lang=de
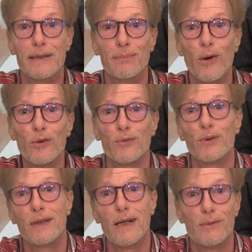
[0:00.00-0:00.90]
Die Braut
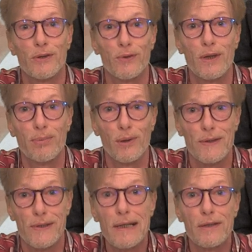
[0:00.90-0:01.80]
wurde damals von der
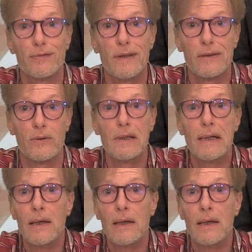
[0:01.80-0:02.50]
Polizei gefragt,